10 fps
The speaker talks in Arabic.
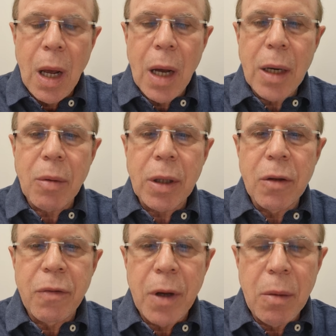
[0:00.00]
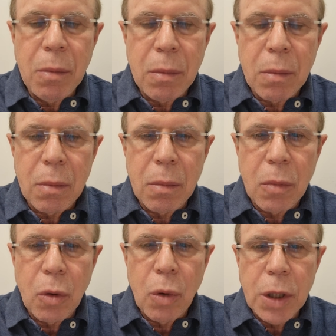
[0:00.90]
انا بغيت نفهم
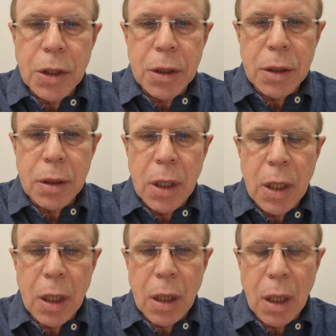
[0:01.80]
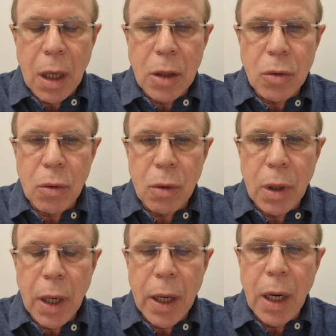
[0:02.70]
واش هي طلقاتو
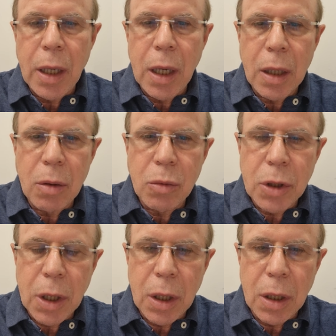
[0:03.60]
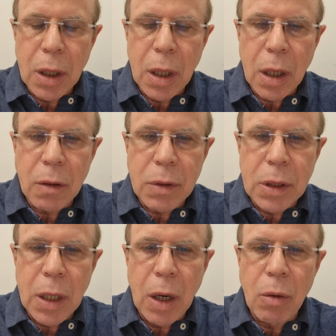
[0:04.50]
غير على هذا المشكل ديال القلب
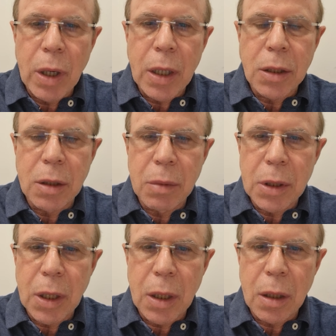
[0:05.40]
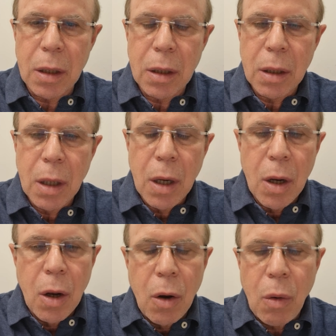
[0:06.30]
السريع ولا كاين شي مشاكل
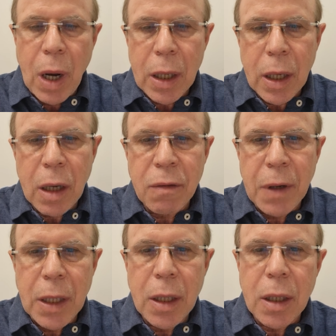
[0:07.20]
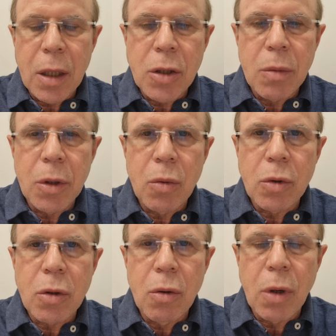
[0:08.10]
وحقيقه فعلا الراجل ملي
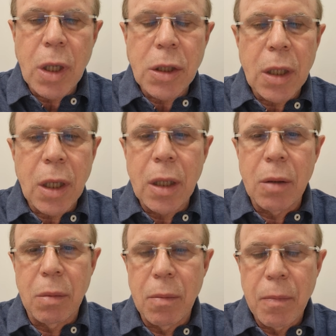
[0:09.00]
دوزت له راجل طيب